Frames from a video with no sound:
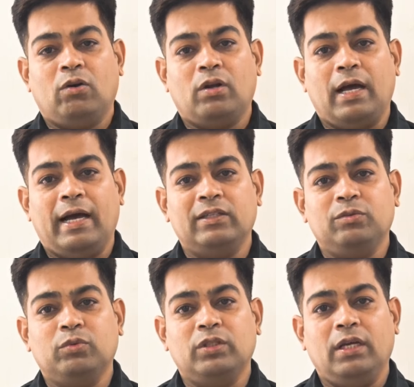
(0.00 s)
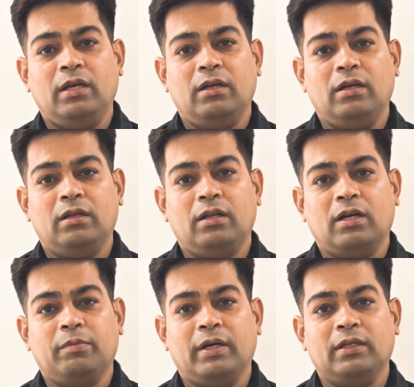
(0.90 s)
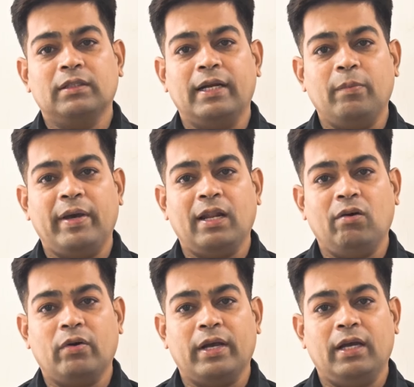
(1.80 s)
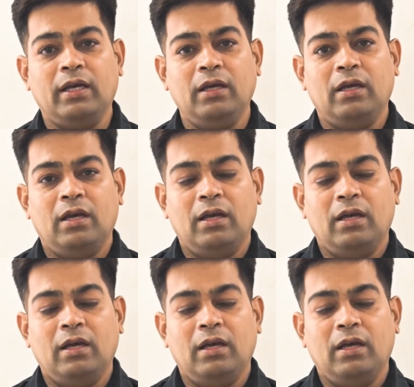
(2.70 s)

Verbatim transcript: और आज मुझे लगभग डेढ़ महीना हो गया है